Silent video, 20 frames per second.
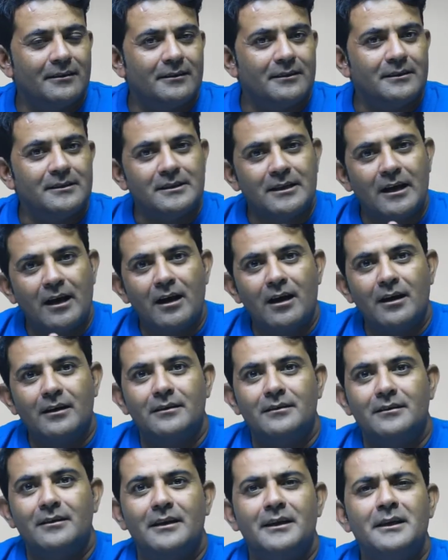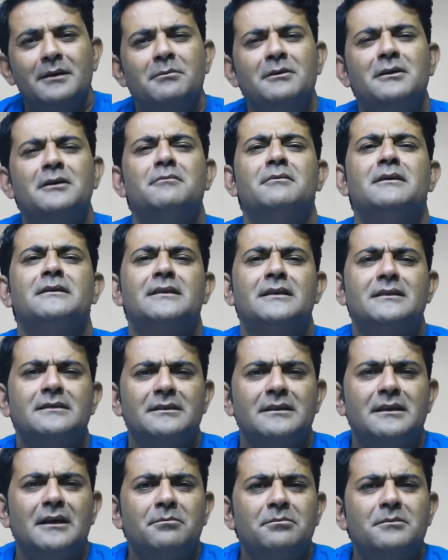किसान गरीबी की वजह
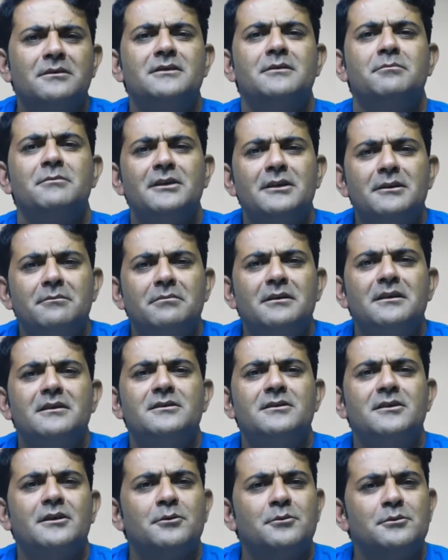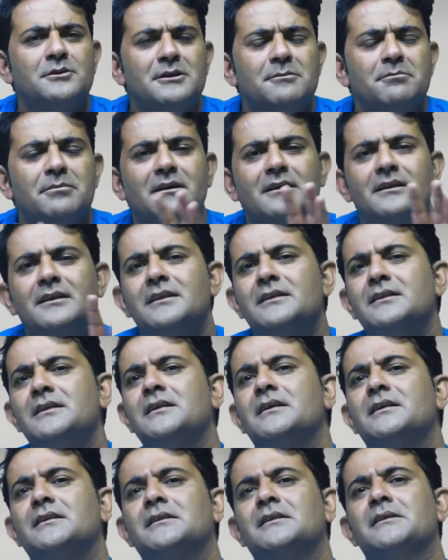से अपनी ज़मीन बेचकर उसी पर खेती
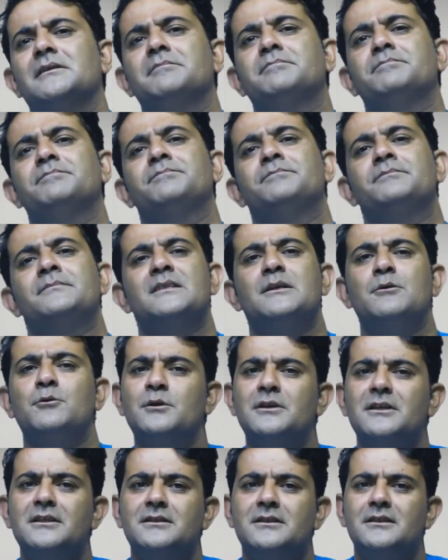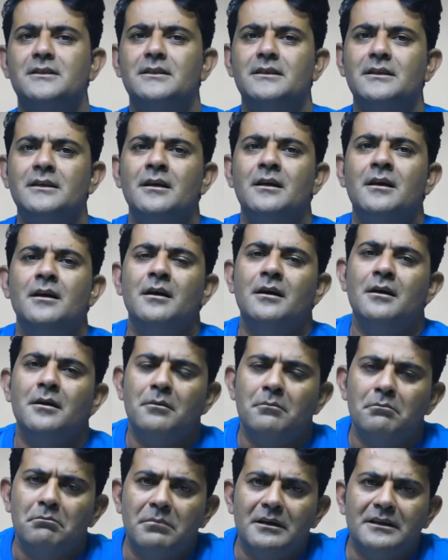करते हैं उनकी स्थिति
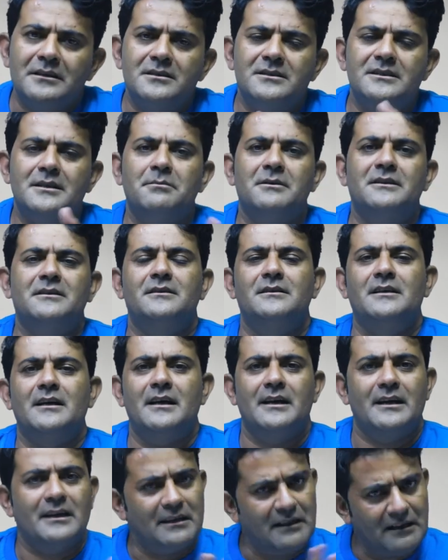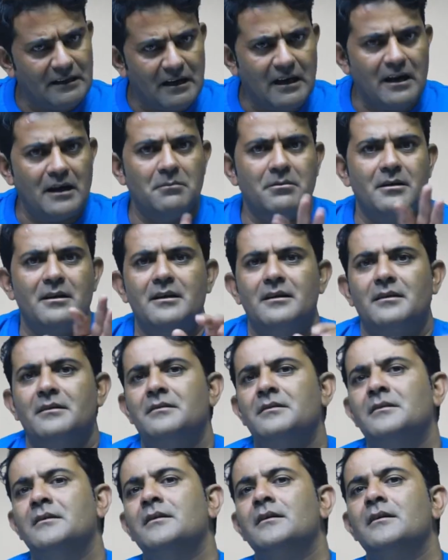बद से बदतर है ख़राब है
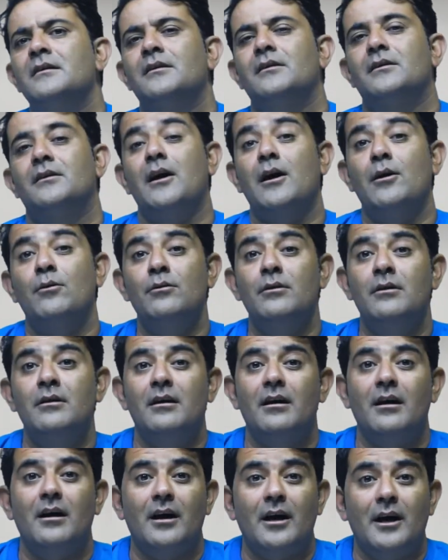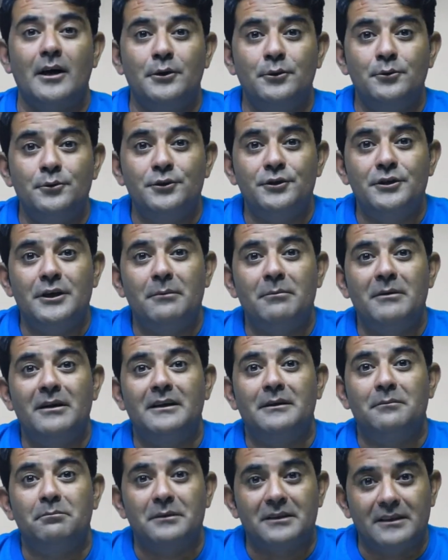राहुल आयुष शर्मा
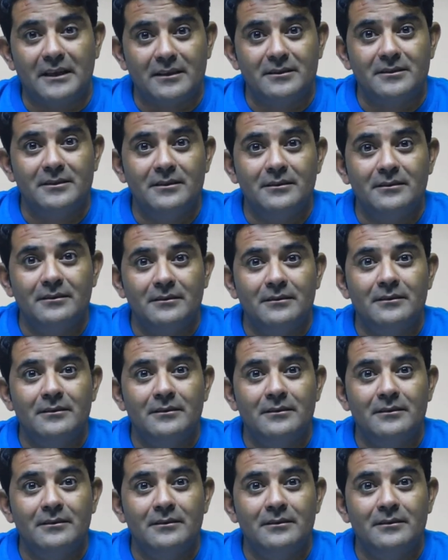के पिताजी